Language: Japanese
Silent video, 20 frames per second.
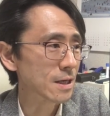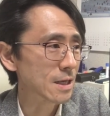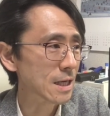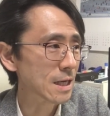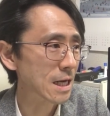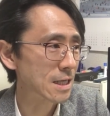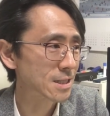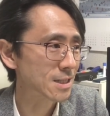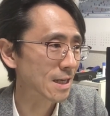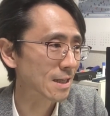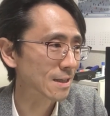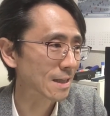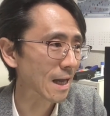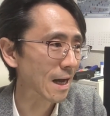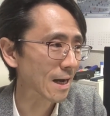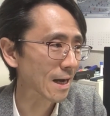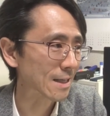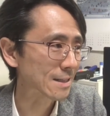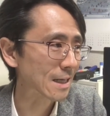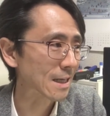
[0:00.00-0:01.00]
いらっしゃった
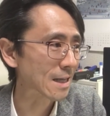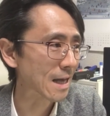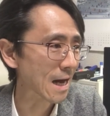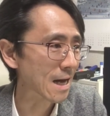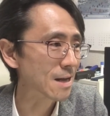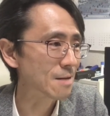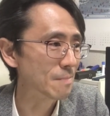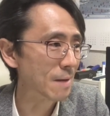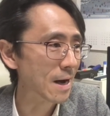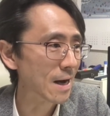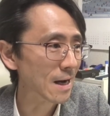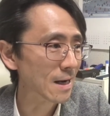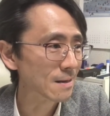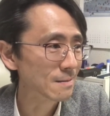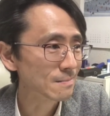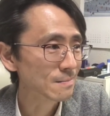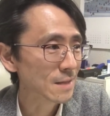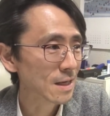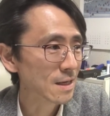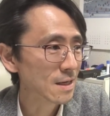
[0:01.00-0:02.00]
方であれば
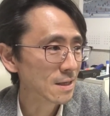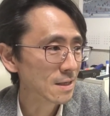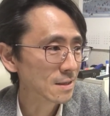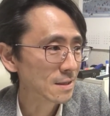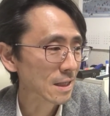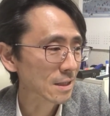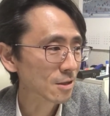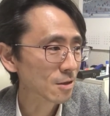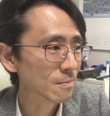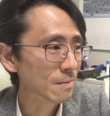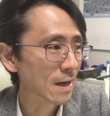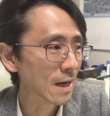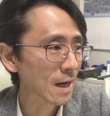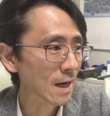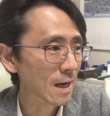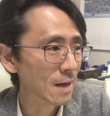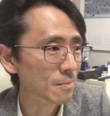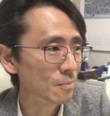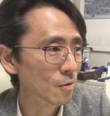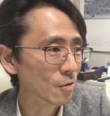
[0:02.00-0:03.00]
例え
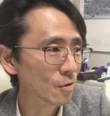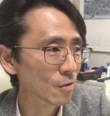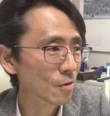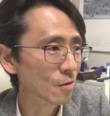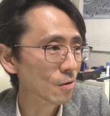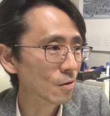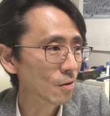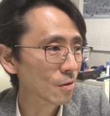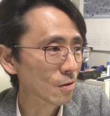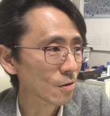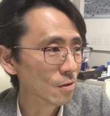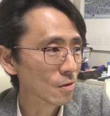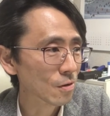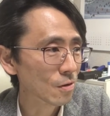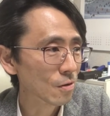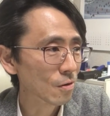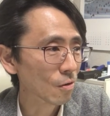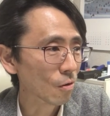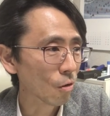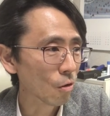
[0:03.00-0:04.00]
ばも
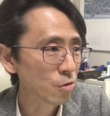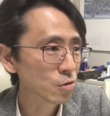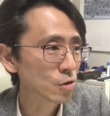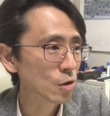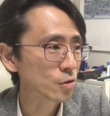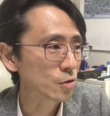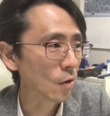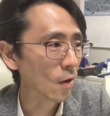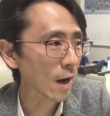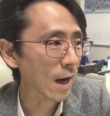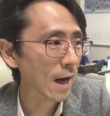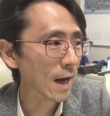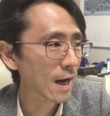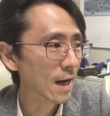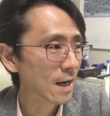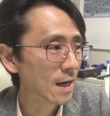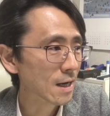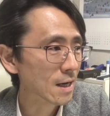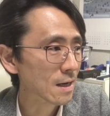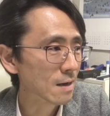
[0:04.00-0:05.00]
うお風呂とか、
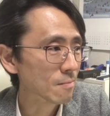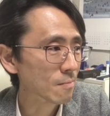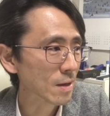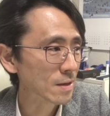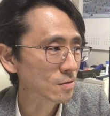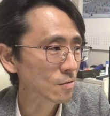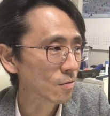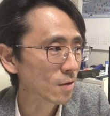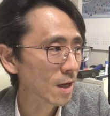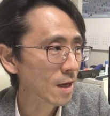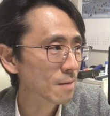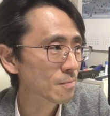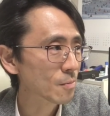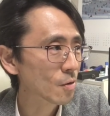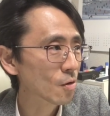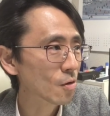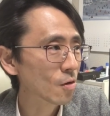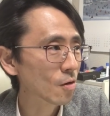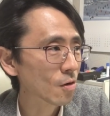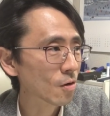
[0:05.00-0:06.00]
まあ、そこら辺
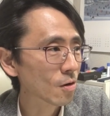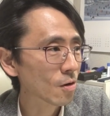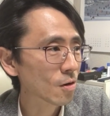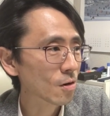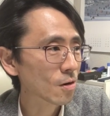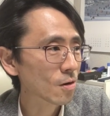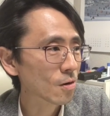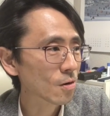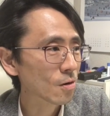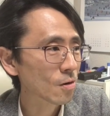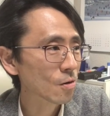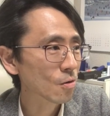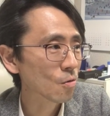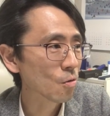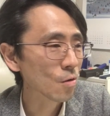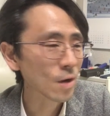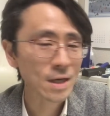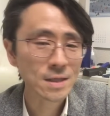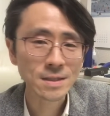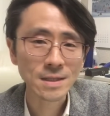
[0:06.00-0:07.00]
も
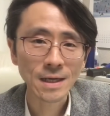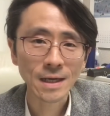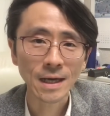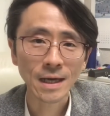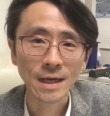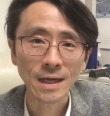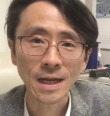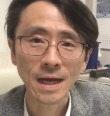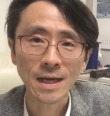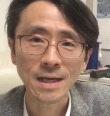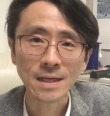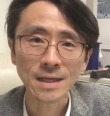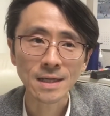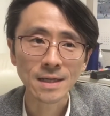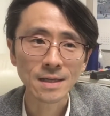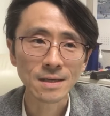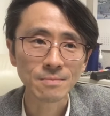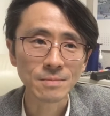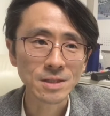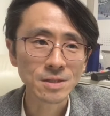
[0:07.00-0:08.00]
交換しなきゃいけない
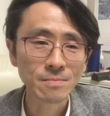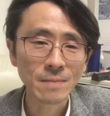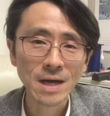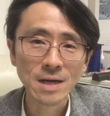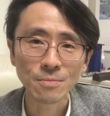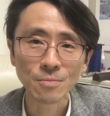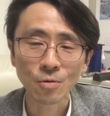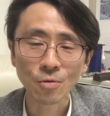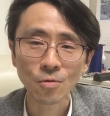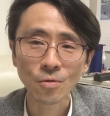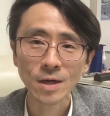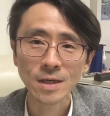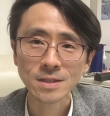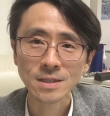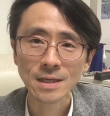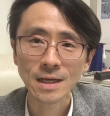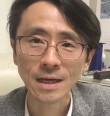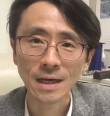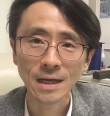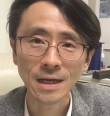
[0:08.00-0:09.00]
水回りも交換し
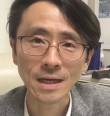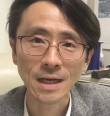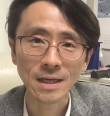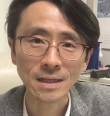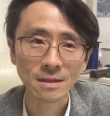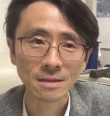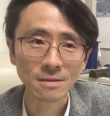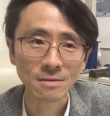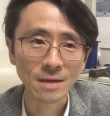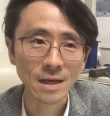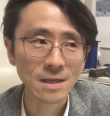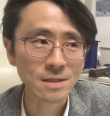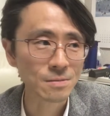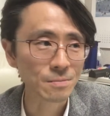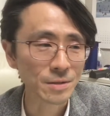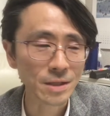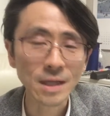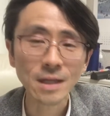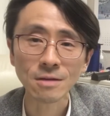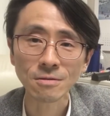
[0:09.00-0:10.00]
なきゃいけないっていうケースも
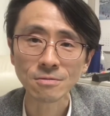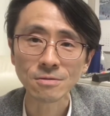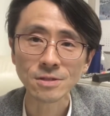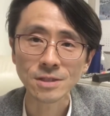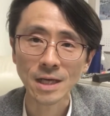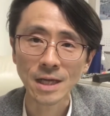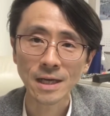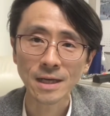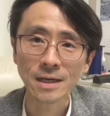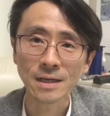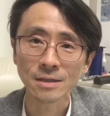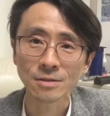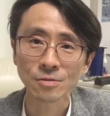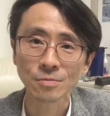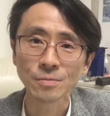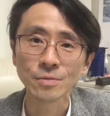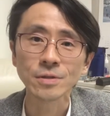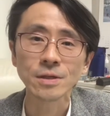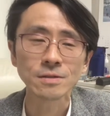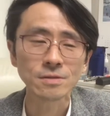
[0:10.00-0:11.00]
出てくるんじゃないかなと
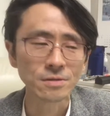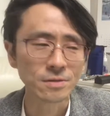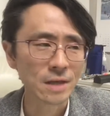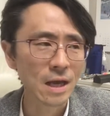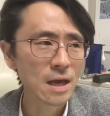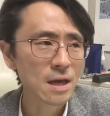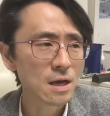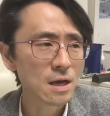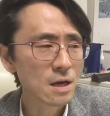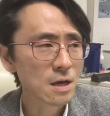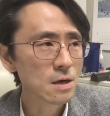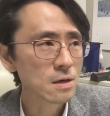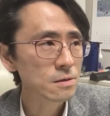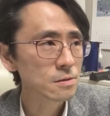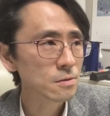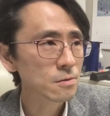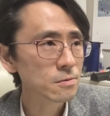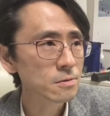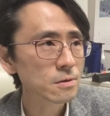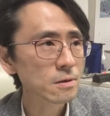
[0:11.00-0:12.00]
思うんですよね。
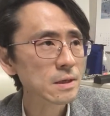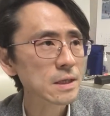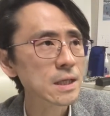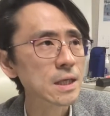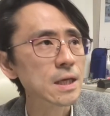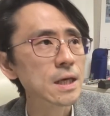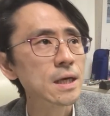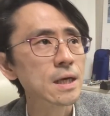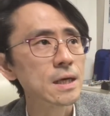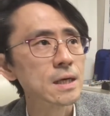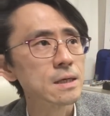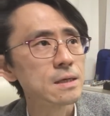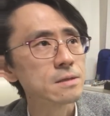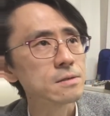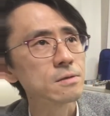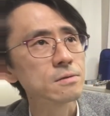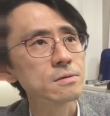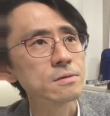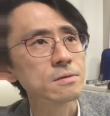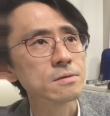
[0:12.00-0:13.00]
そういう時に
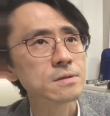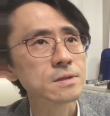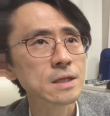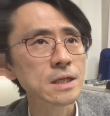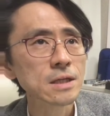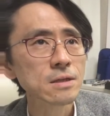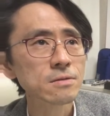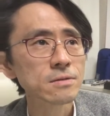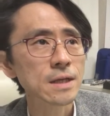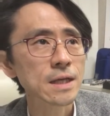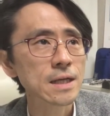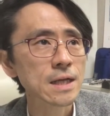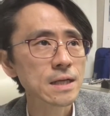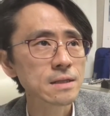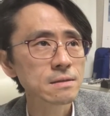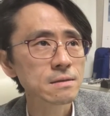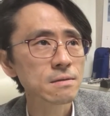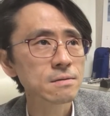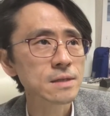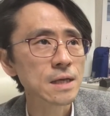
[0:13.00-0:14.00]
その次の
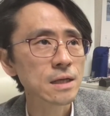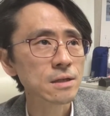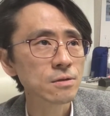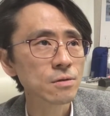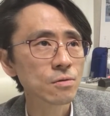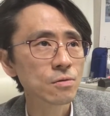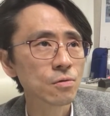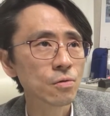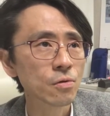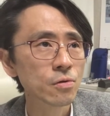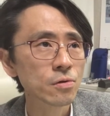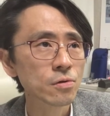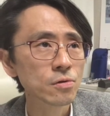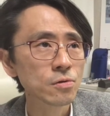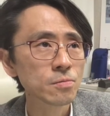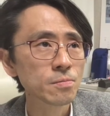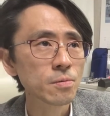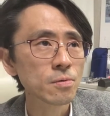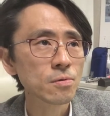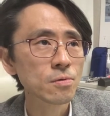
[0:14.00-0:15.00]
テナントさんのご要
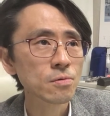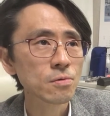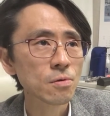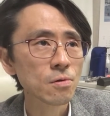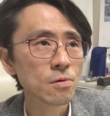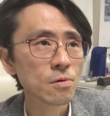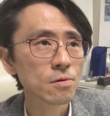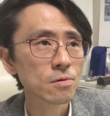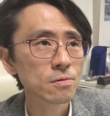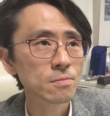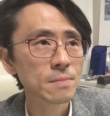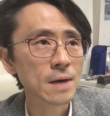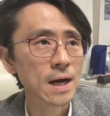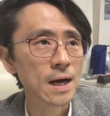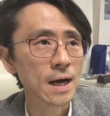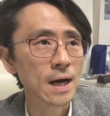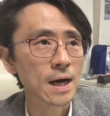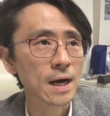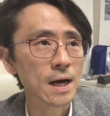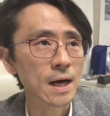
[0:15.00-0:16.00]
望を、
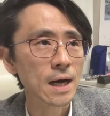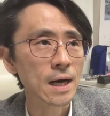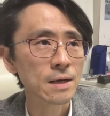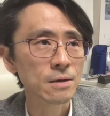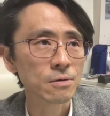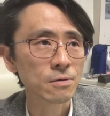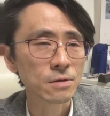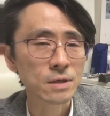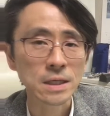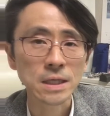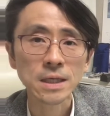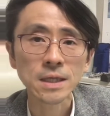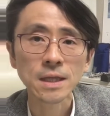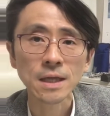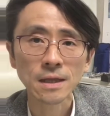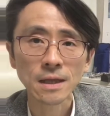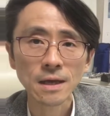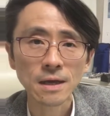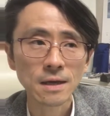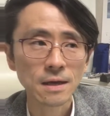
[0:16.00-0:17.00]
まあ、あの聞いて
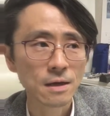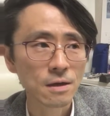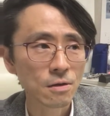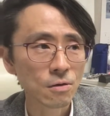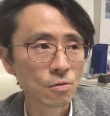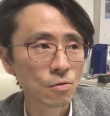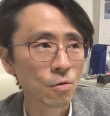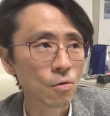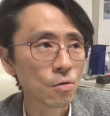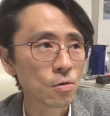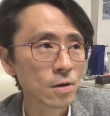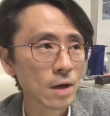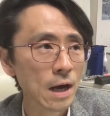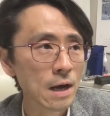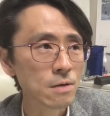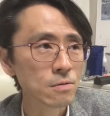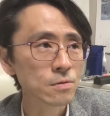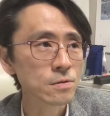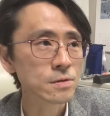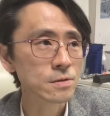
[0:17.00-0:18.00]
ね交換
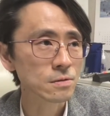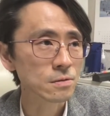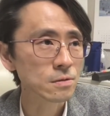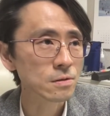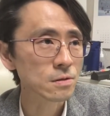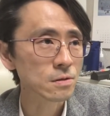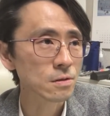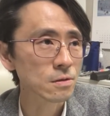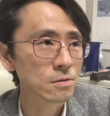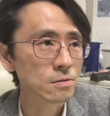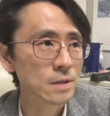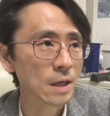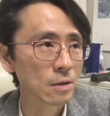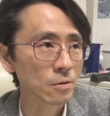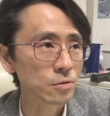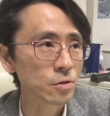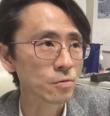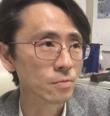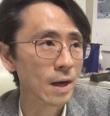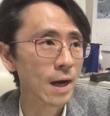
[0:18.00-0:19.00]
をするっていうようなこ
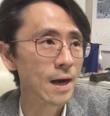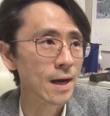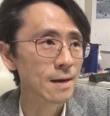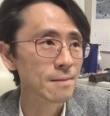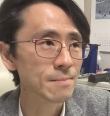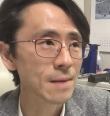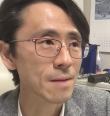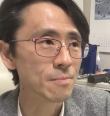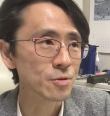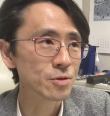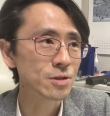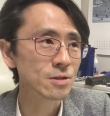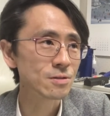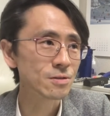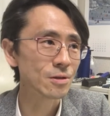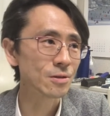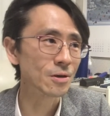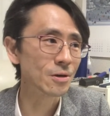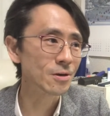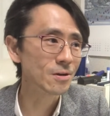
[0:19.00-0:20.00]
とは、まあ、もちろん
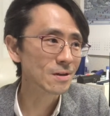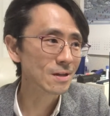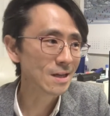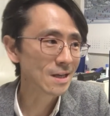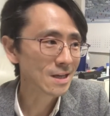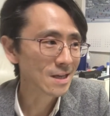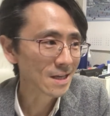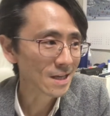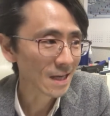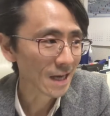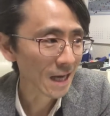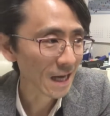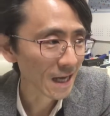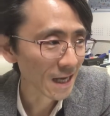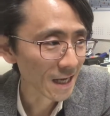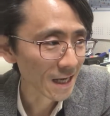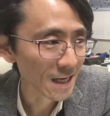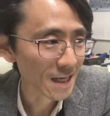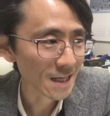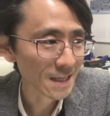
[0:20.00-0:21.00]
その、
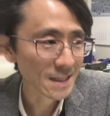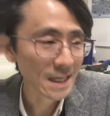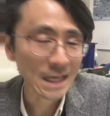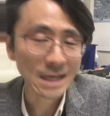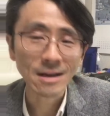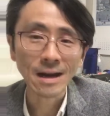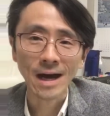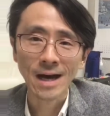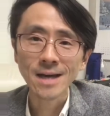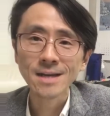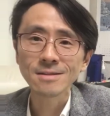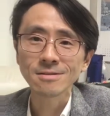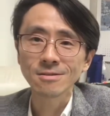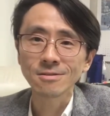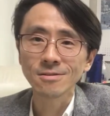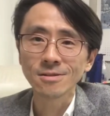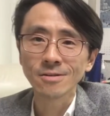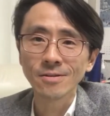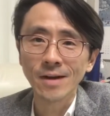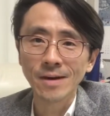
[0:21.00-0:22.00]
えー、できる範囲ってい
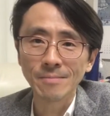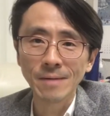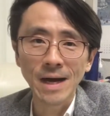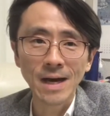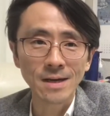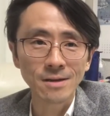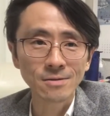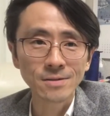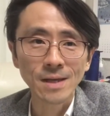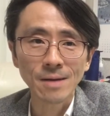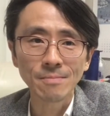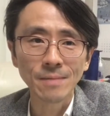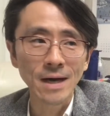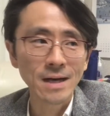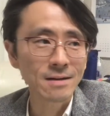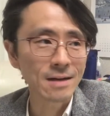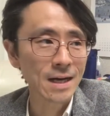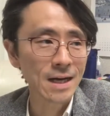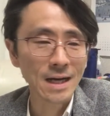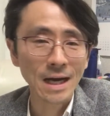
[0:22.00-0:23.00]
うのは、まあ、予算もあ
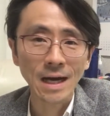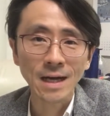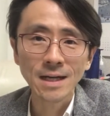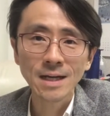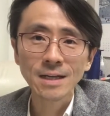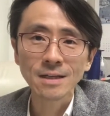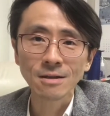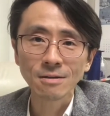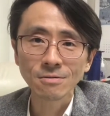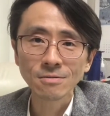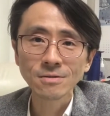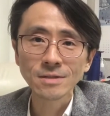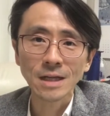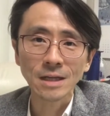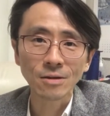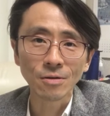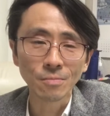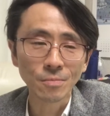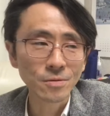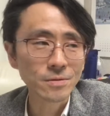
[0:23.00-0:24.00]
るから限られてくるんだ
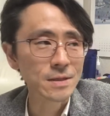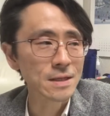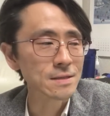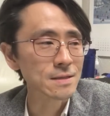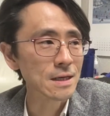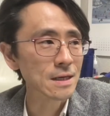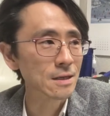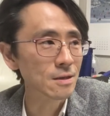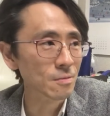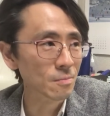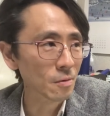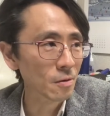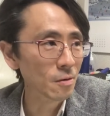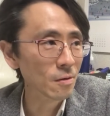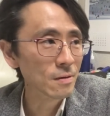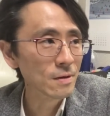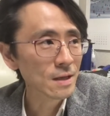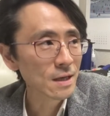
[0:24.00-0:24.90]
と思うんですけれども、